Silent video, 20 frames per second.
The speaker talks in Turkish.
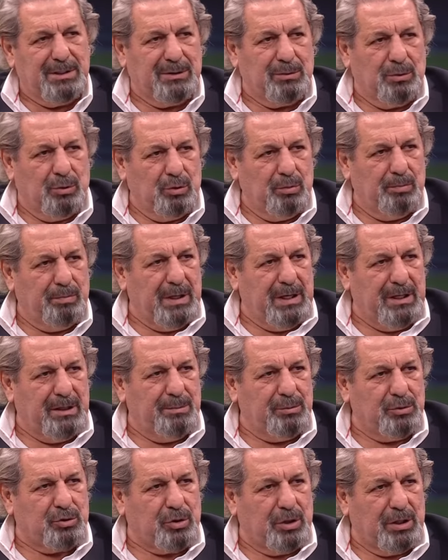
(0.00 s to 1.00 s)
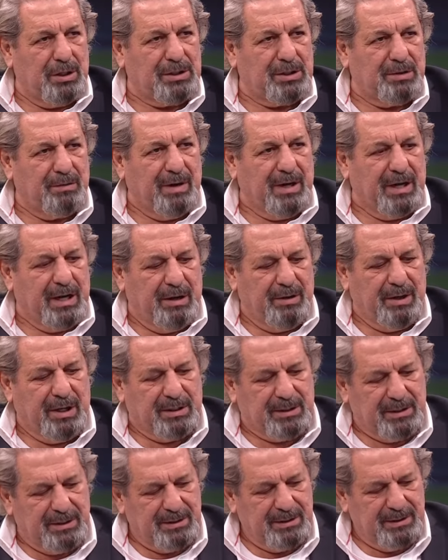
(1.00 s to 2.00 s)
de onun Biraz bir fazla bekledi Evet.
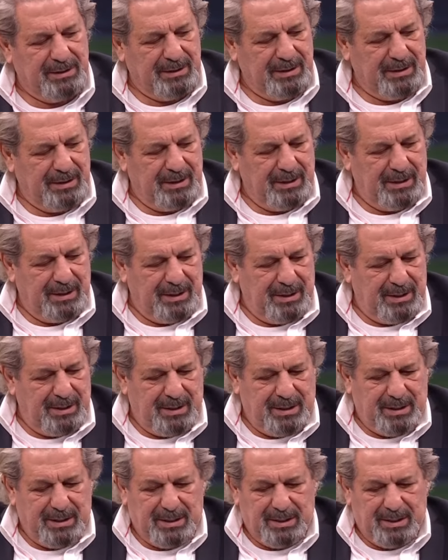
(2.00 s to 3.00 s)
sanki. Yani